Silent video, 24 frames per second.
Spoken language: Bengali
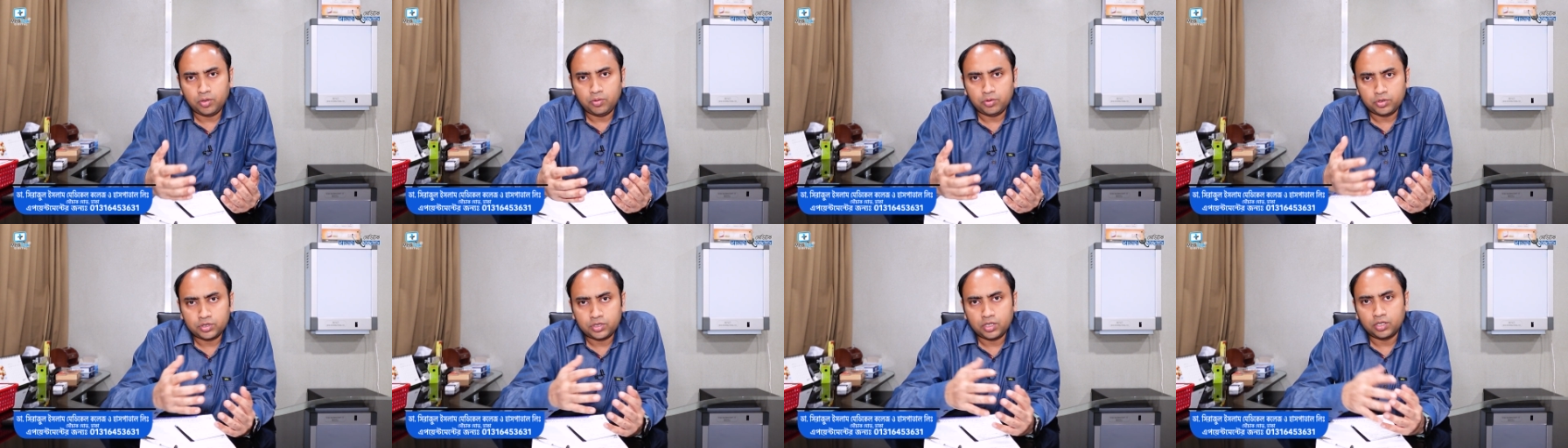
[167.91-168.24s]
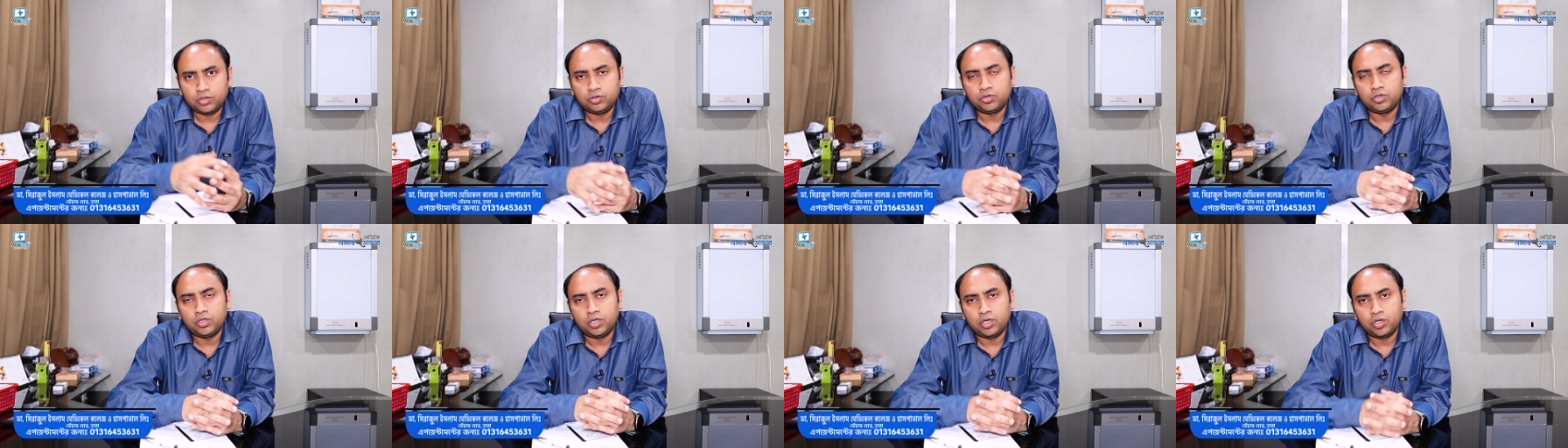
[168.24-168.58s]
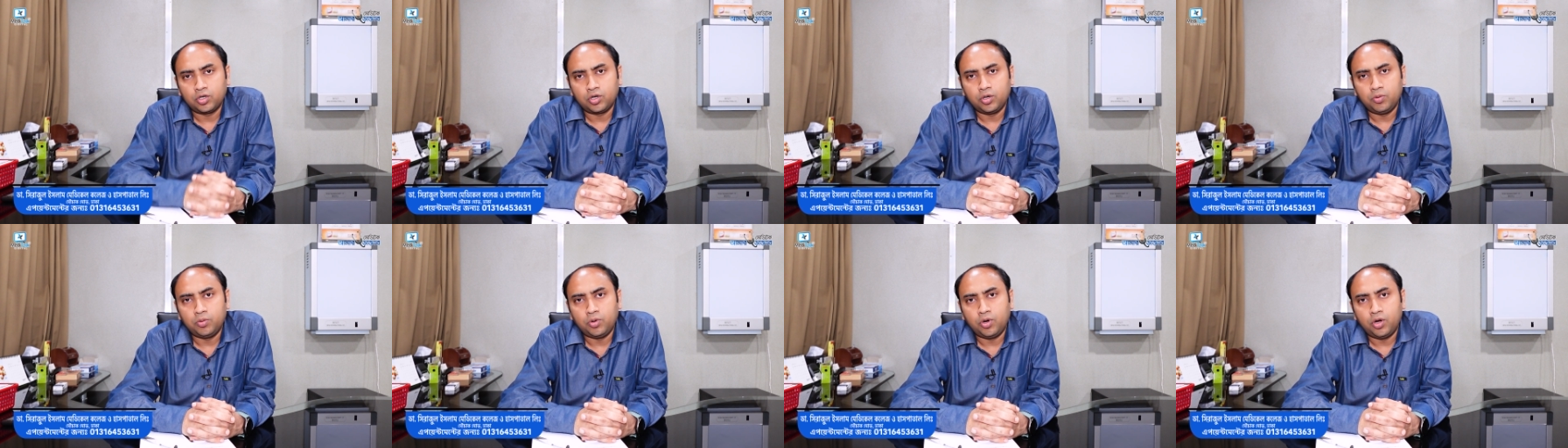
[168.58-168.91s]
অবস্থা যদি
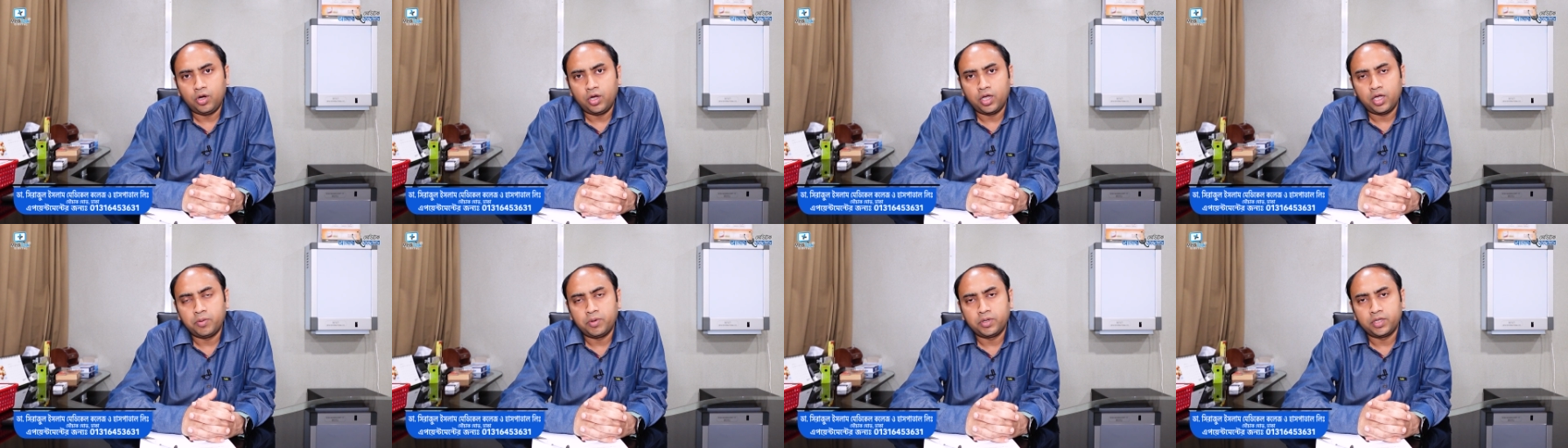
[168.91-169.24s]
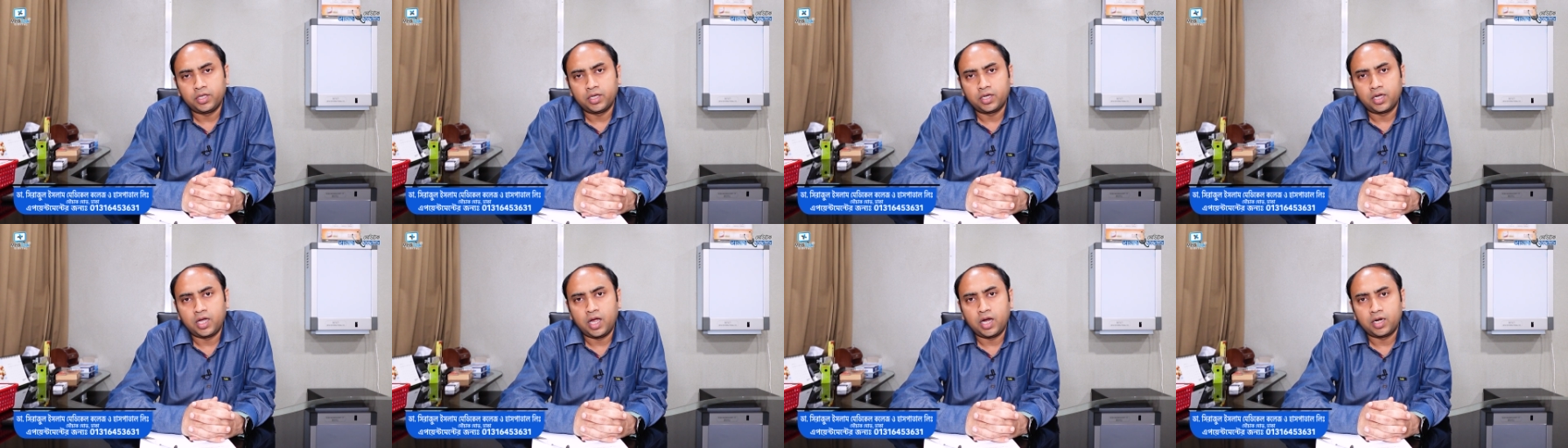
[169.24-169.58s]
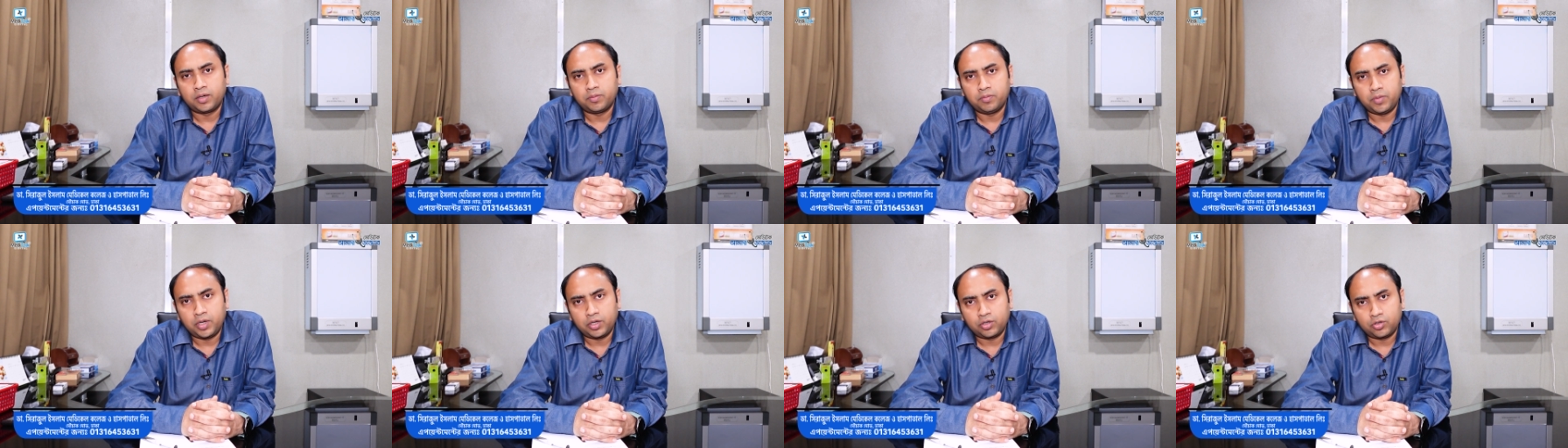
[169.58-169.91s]
এরকম হয় আমাদের
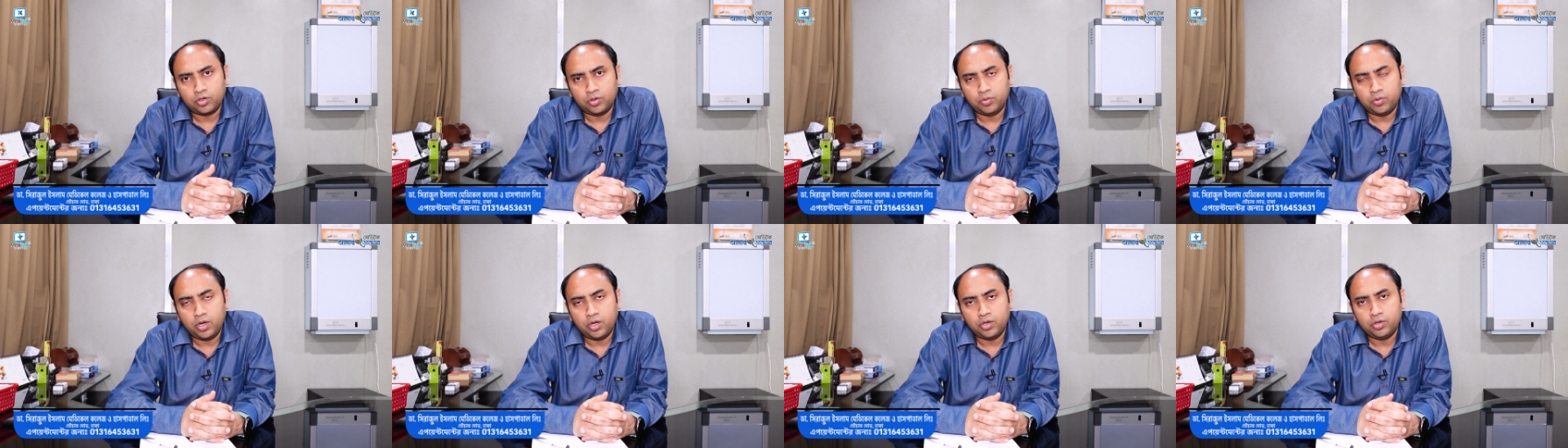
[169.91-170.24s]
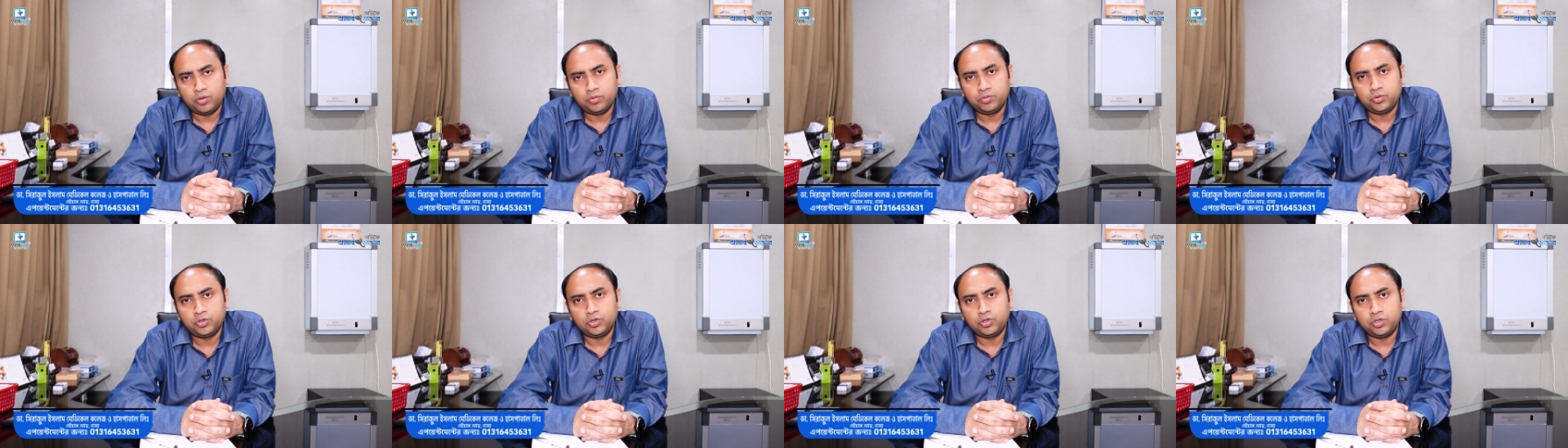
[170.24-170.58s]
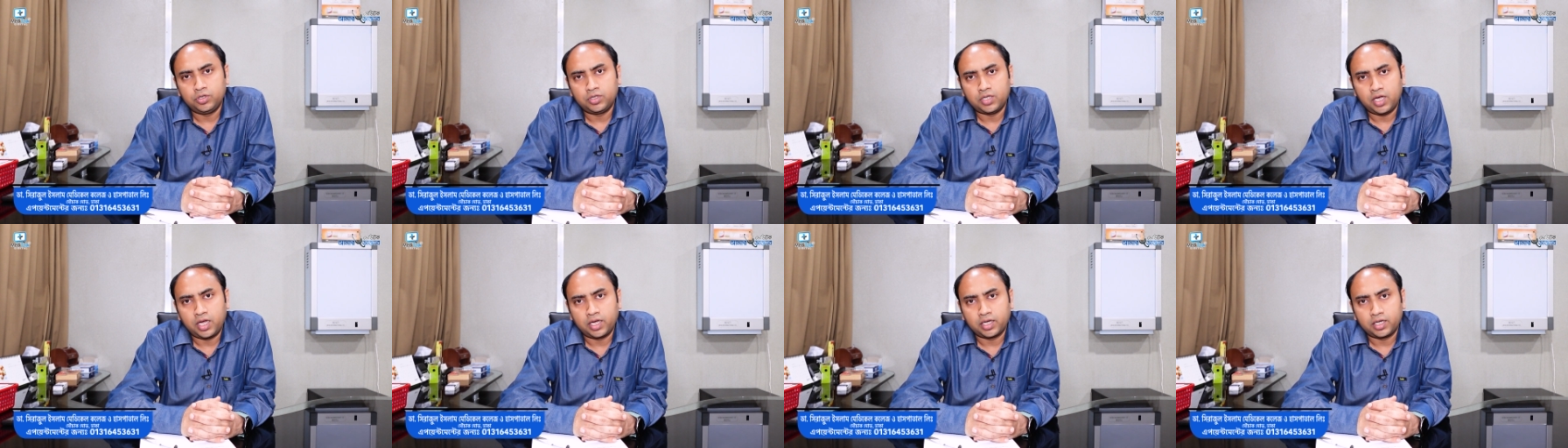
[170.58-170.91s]
গাট মাইক্রোবায়োম
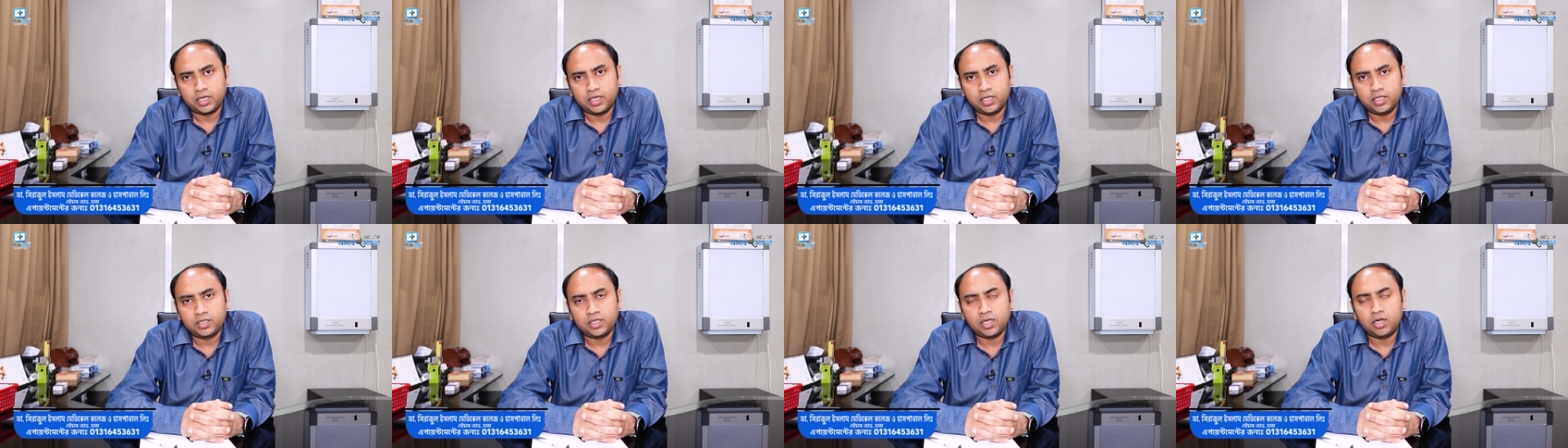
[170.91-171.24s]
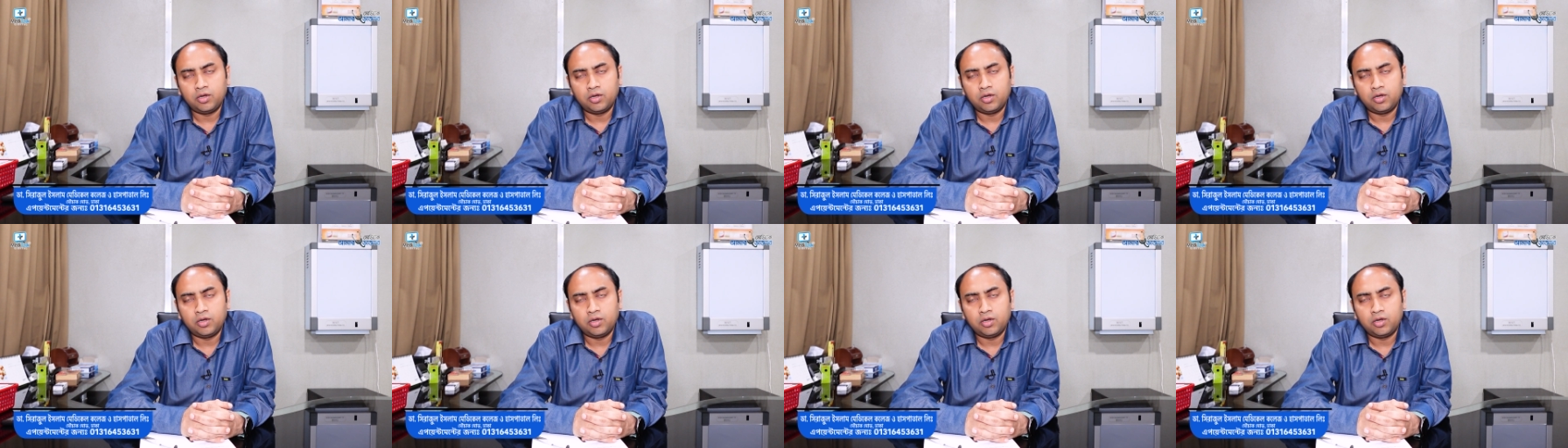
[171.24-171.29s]
যদি থাকে